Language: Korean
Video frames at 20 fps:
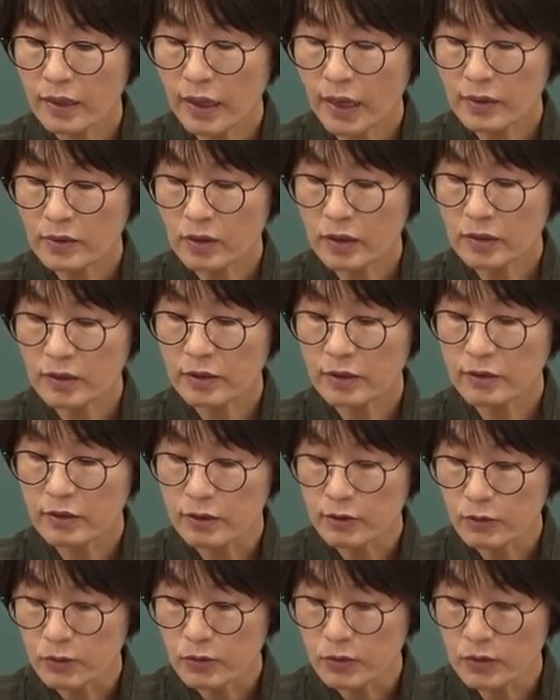가져야 되는
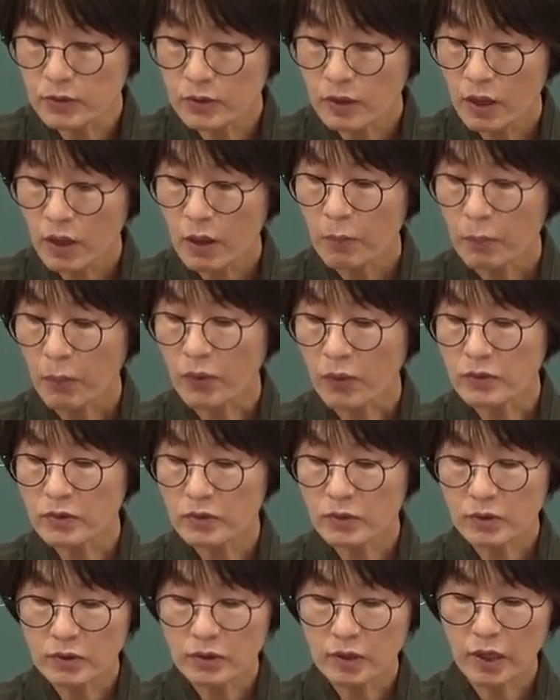이유는
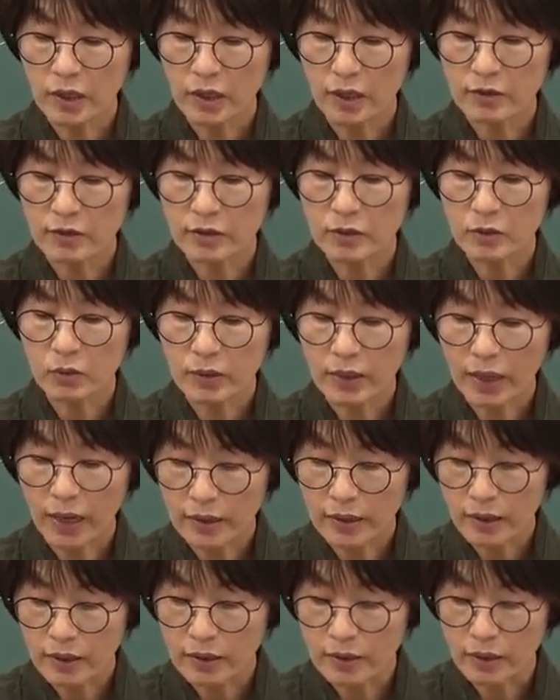먼저 시행한 치료
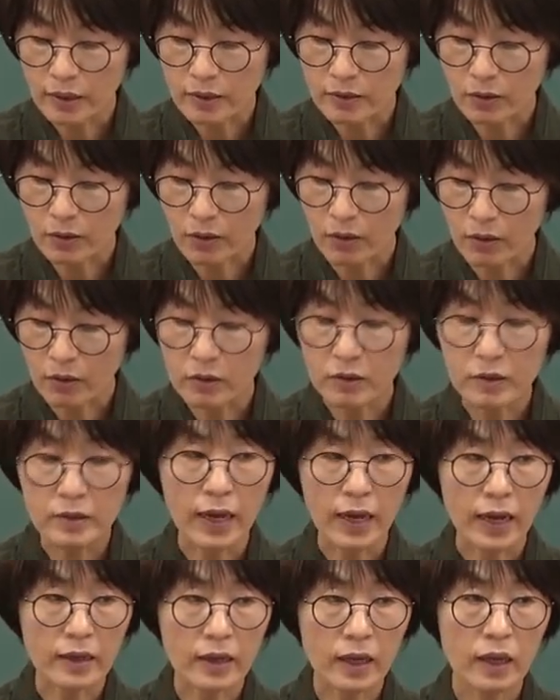약에 의해서 그
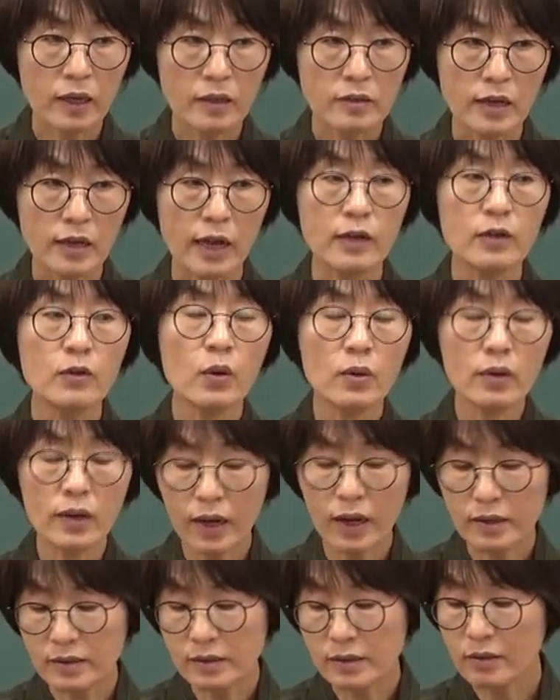약에 잔류
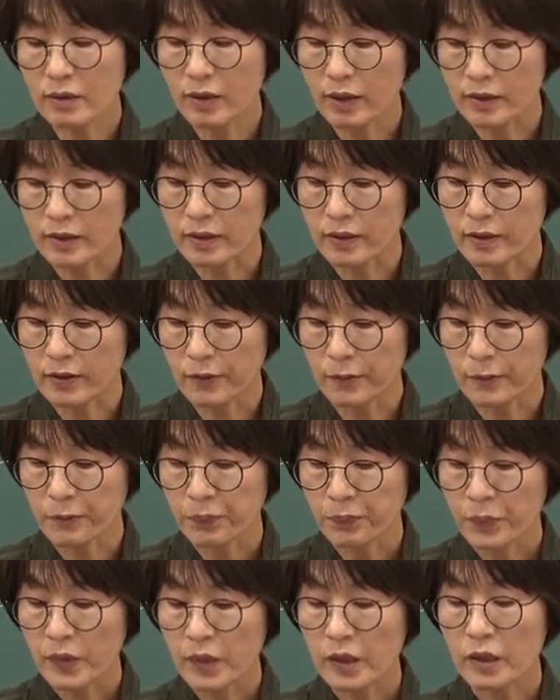효과가 있을 거 아니에요.
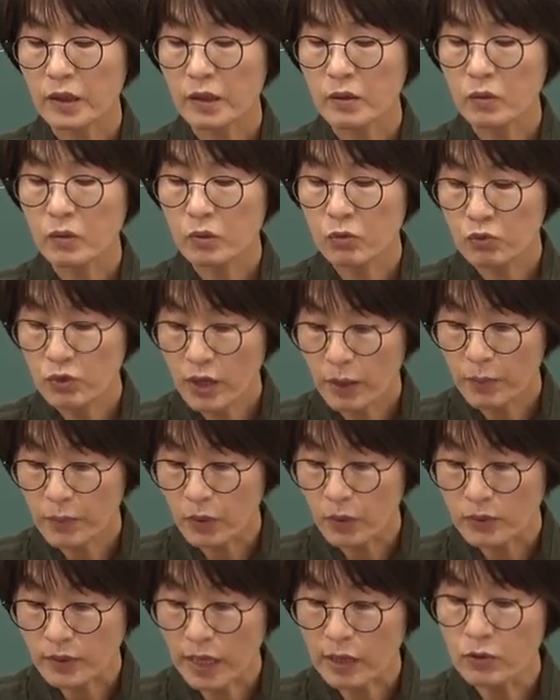그리고
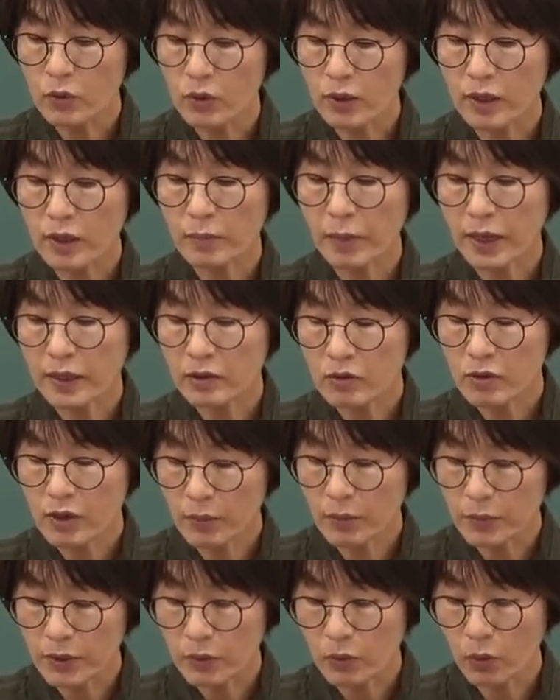위암이고 잔류 효과를 막기
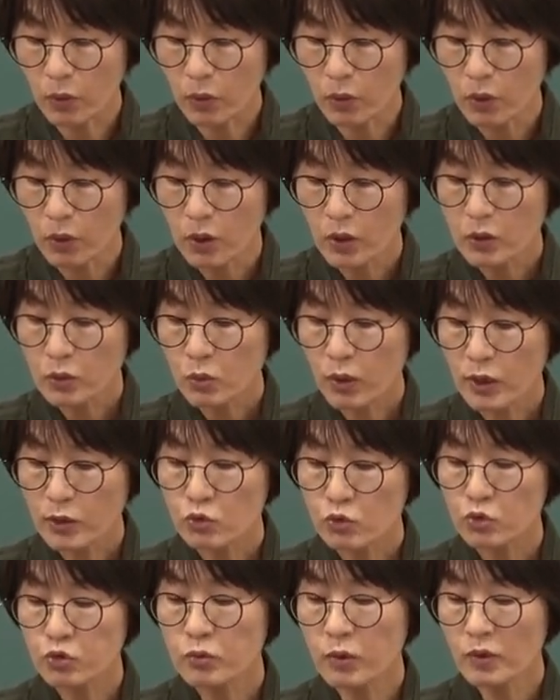위함이고
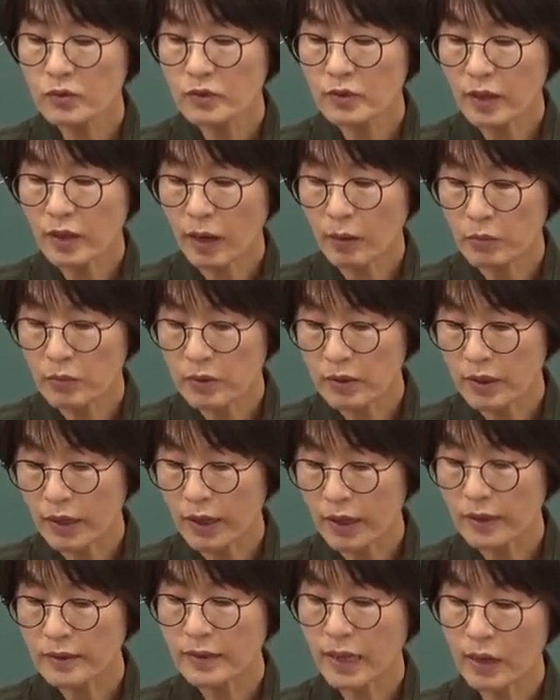또한 두 번째
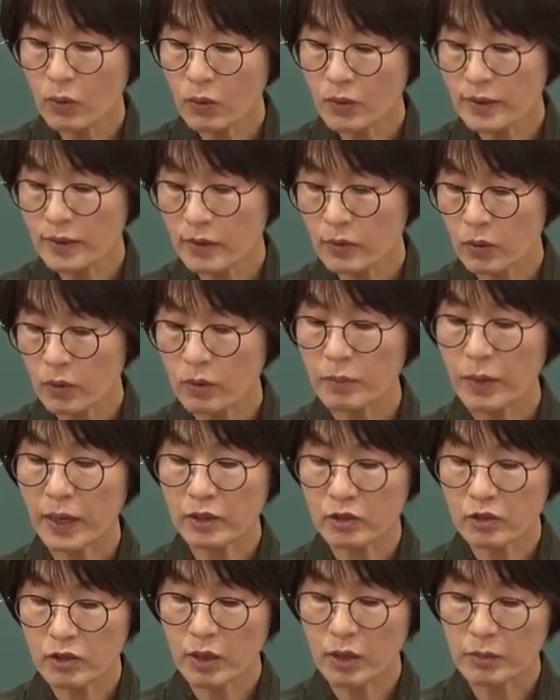약물과의 상호작용을
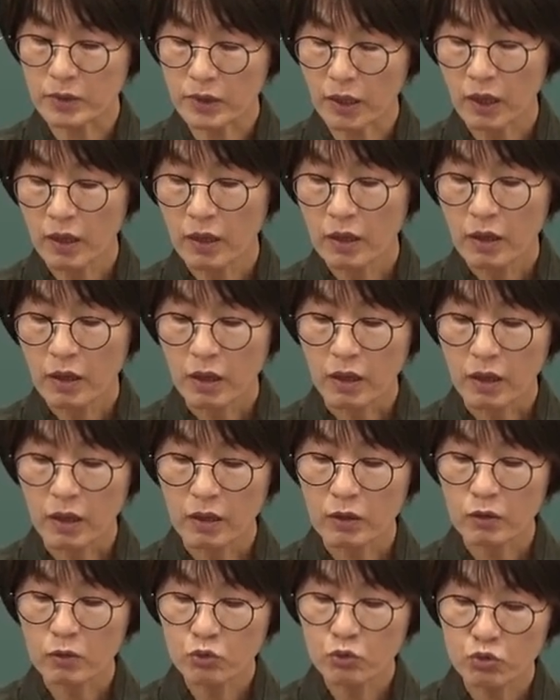막기 위함이다.
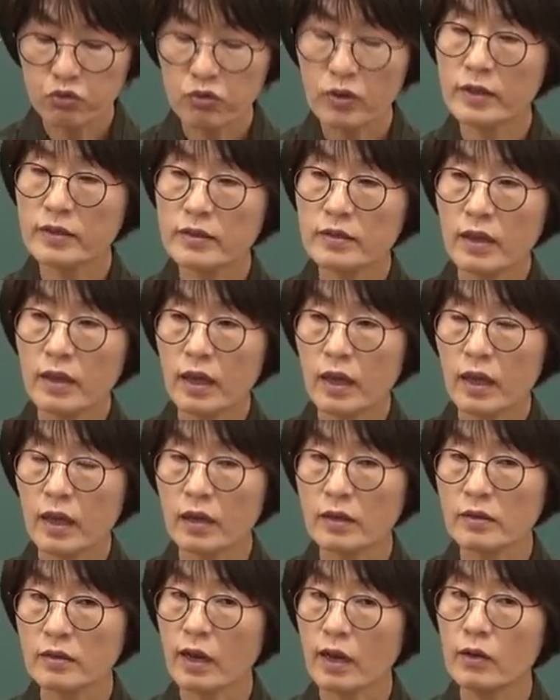아 그럼 두
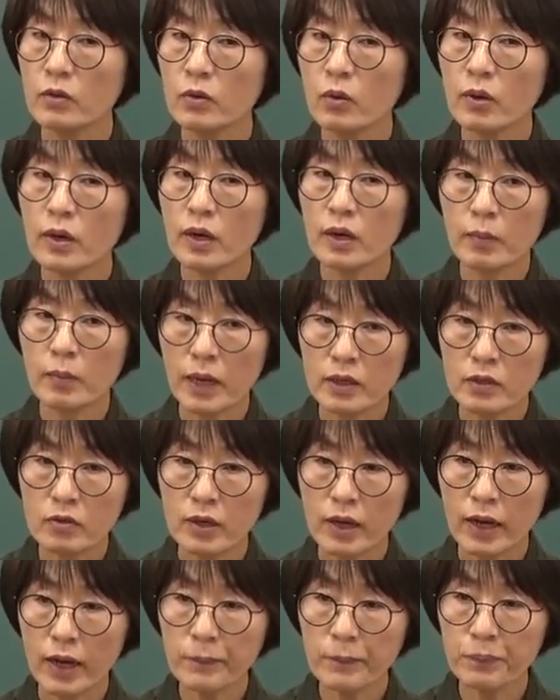가지네. 잔류 효과를 막기
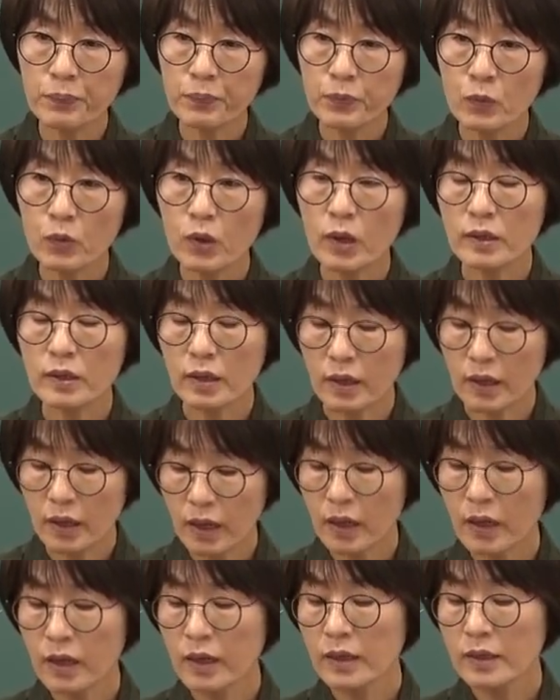위함 또
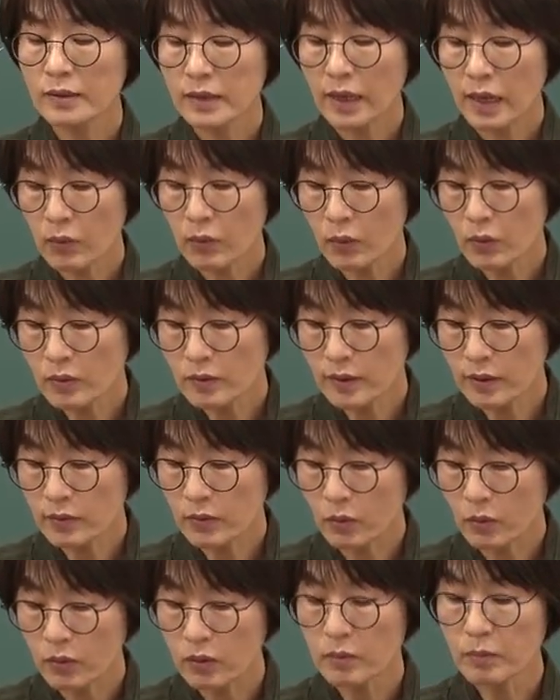하나가
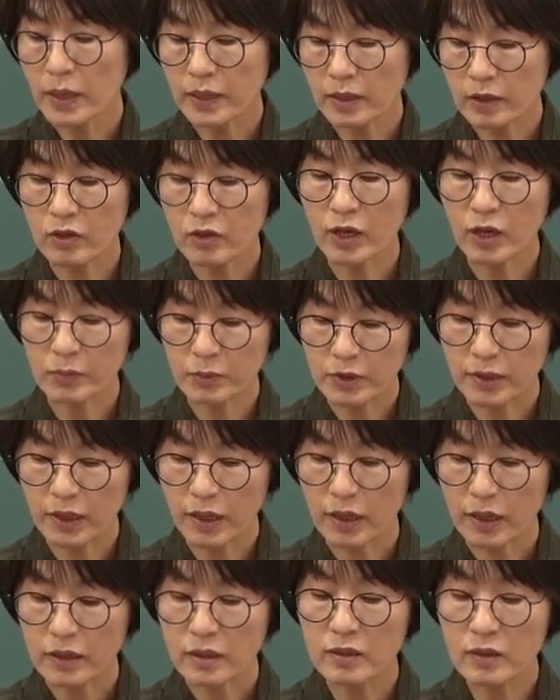상호작용을 막기
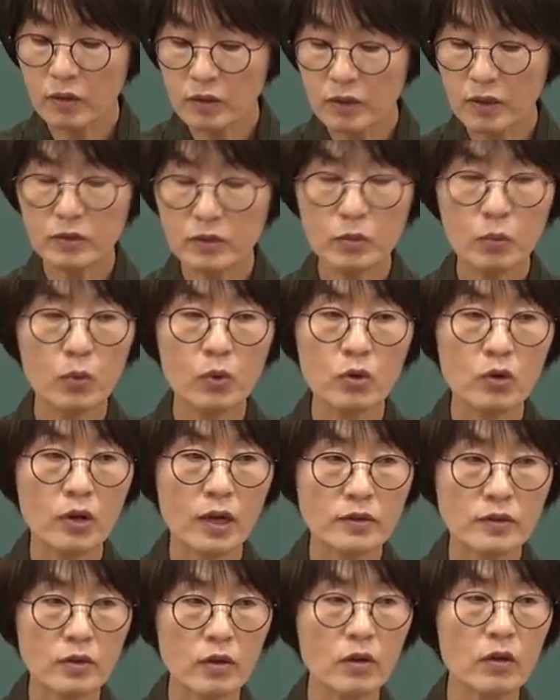위함이다. 그러기 위해서 뭐를
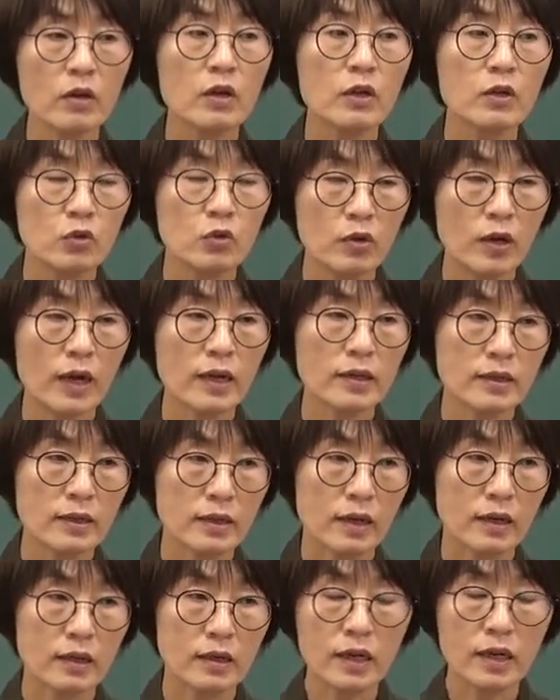가져? 휴학
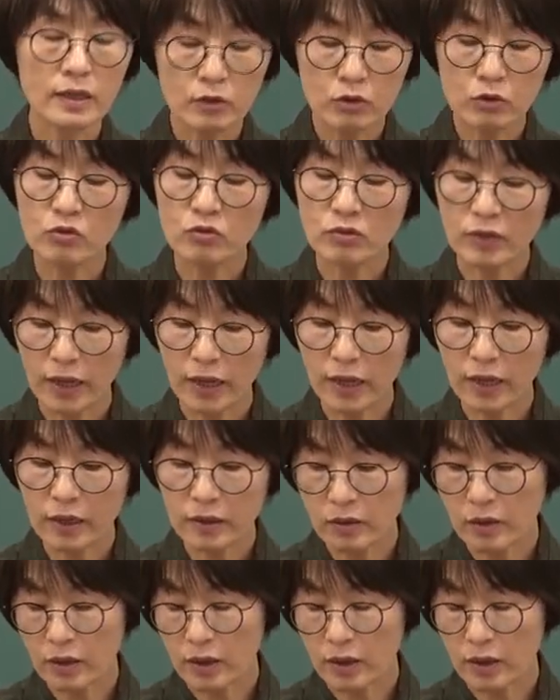기간을 갖는구나.